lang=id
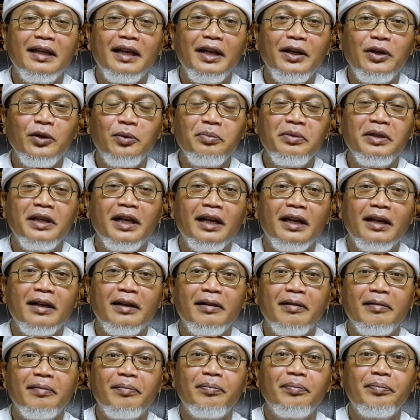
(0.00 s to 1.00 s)
hidupnya
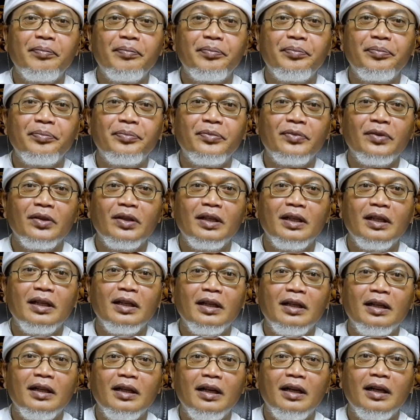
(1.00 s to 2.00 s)

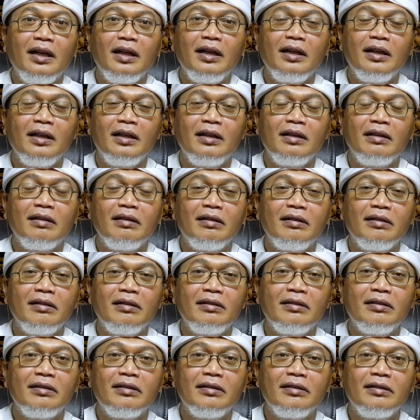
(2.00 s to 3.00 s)

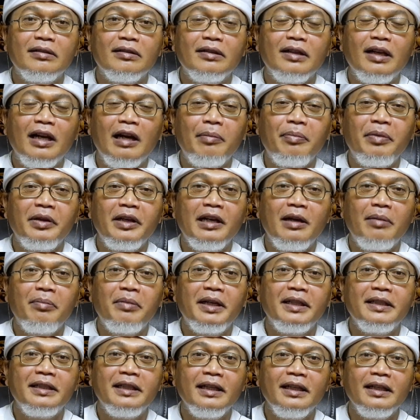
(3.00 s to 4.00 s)
uh, apa
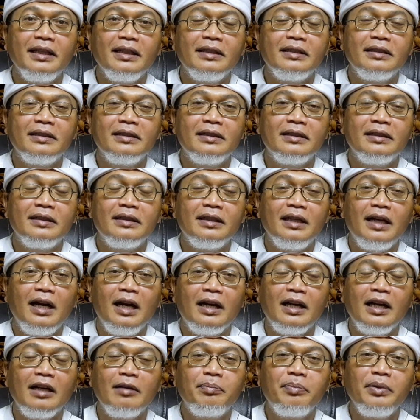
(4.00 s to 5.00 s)
namanya
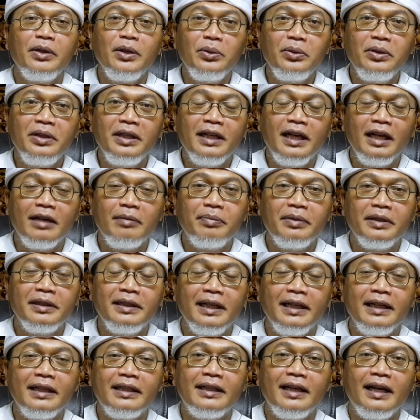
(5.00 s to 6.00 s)
akan penuh dengan
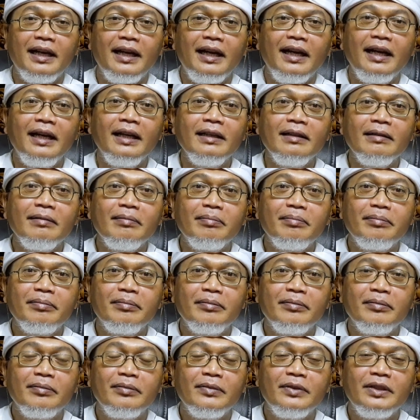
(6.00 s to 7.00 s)
penderitaan
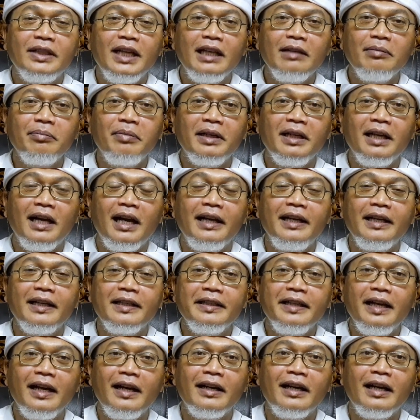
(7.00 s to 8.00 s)
dan pada
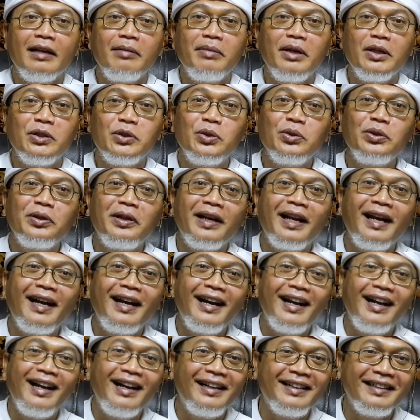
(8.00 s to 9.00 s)
akhirnya akan masuk
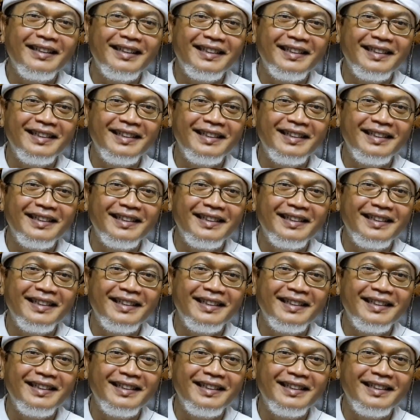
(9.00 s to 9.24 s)
neraka.